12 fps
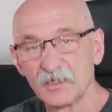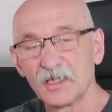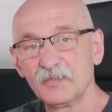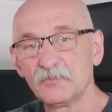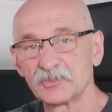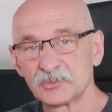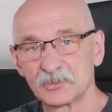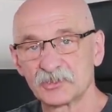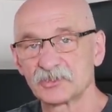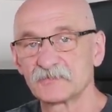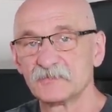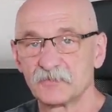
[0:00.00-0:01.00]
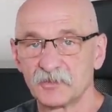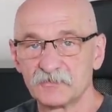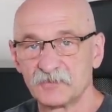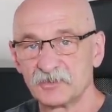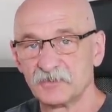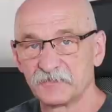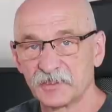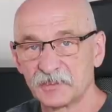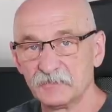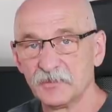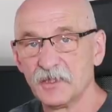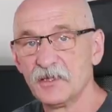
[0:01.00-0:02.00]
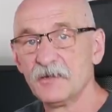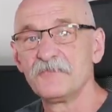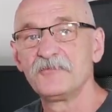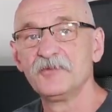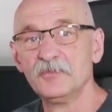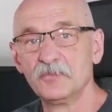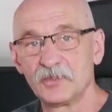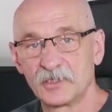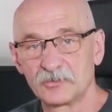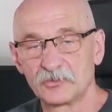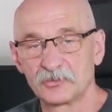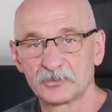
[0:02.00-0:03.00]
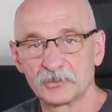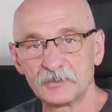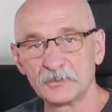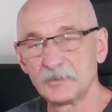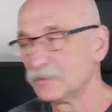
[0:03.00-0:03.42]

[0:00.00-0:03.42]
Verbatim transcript: ale możesz go też wywołać właśnie w takim filmulatorze.